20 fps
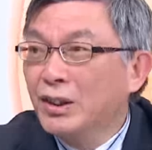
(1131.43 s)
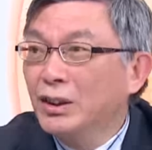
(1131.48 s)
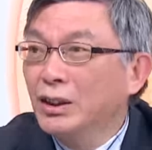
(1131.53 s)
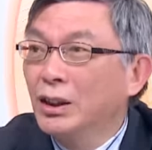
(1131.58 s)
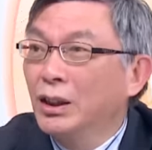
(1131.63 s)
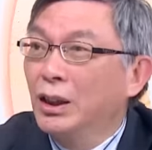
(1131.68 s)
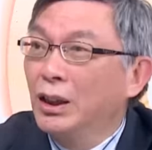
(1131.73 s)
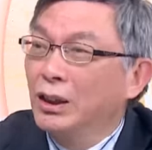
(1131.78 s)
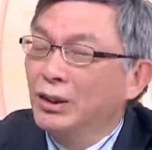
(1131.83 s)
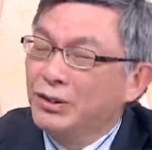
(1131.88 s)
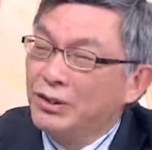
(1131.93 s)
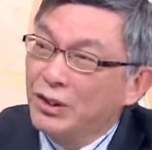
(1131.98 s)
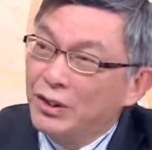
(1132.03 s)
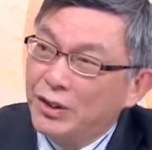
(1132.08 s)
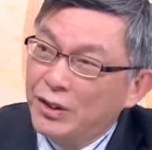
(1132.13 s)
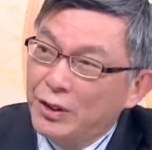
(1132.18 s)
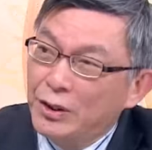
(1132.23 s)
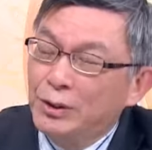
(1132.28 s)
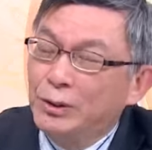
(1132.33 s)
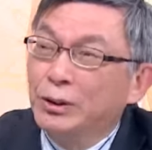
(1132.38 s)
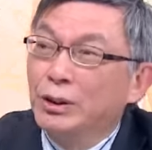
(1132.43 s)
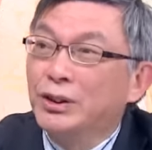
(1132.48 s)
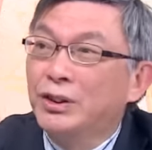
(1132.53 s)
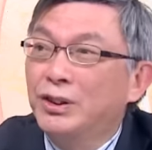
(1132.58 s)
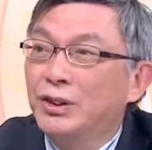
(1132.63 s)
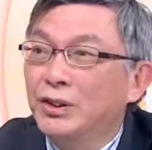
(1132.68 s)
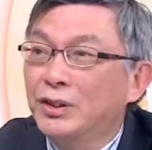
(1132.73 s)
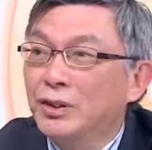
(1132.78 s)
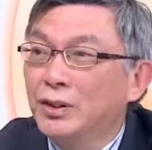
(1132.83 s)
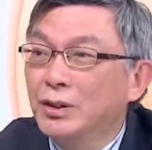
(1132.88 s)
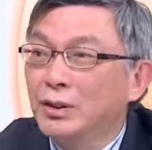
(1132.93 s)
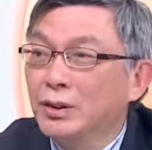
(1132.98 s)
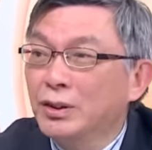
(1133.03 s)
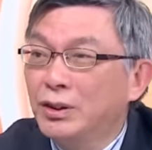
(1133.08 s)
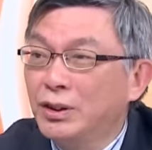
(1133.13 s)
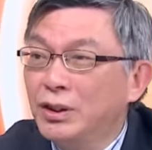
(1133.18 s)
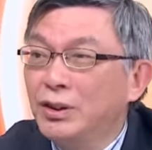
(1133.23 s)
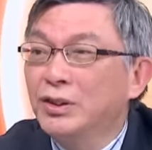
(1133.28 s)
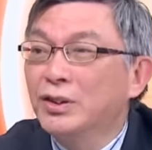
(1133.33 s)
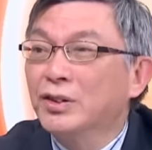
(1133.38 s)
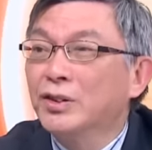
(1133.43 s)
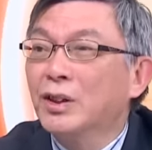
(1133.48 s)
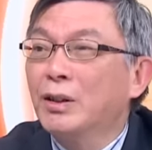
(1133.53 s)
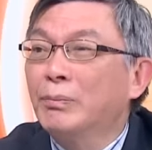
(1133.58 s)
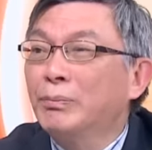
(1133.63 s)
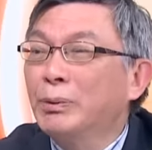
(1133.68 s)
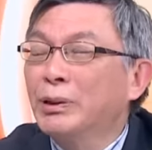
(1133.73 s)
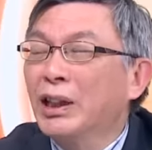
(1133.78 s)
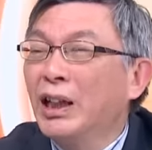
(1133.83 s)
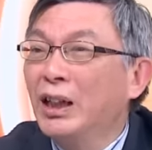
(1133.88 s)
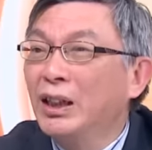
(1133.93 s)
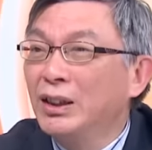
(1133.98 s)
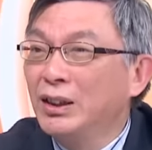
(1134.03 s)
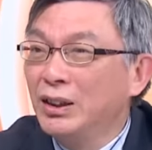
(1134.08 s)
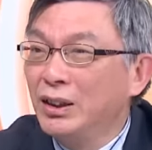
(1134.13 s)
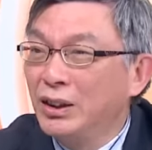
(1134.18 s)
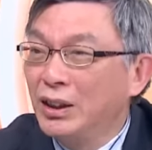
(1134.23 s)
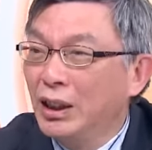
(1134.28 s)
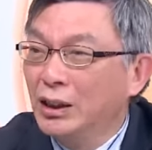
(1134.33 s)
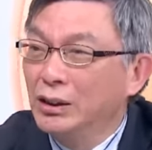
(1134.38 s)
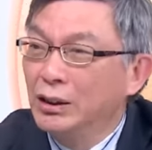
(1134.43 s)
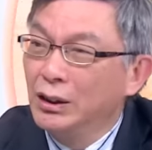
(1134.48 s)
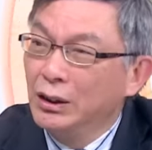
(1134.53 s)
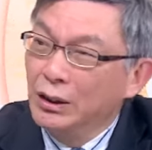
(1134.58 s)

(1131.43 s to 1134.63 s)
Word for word: 这个哈，这四国其实性质上不太一样，